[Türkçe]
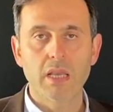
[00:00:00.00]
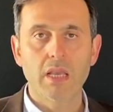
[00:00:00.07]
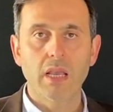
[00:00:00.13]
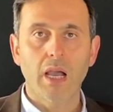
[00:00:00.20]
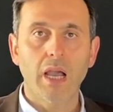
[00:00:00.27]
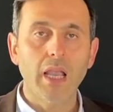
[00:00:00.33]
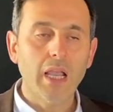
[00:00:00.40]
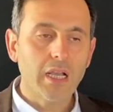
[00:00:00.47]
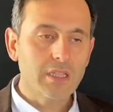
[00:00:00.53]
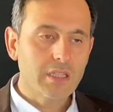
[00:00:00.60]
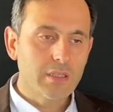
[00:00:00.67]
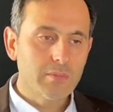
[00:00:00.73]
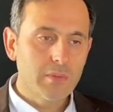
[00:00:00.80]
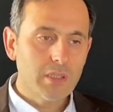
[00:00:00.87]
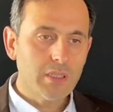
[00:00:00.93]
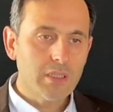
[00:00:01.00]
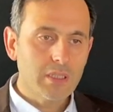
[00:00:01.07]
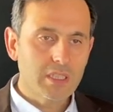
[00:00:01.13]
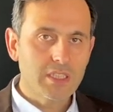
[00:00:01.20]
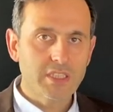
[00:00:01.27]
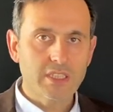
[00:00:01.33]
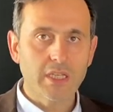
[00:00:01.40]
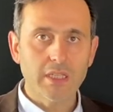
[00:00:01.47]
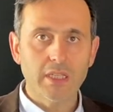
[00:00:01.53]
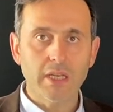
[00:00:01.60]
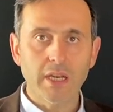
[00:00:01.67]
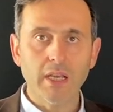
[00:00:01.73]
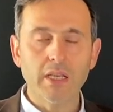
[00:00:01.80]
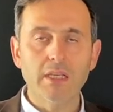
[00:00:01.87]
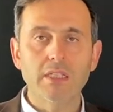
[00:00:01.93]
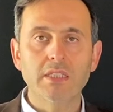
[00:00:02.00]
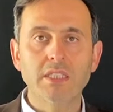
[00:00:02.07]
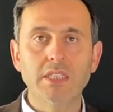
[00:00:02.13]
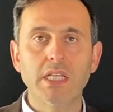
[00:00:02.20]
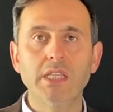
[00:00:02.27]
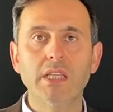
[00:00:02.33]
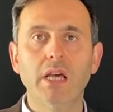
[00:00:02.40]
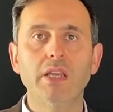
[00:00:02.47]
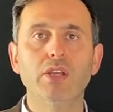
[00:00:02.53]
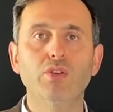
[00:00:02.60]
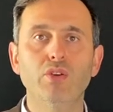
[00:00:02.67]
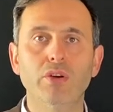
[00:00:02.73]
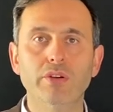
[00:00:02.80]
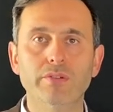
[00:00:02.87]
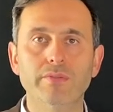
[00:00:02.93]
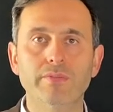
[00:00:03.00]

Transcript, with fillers: Hayatımı kıskanarak zindan ediyor.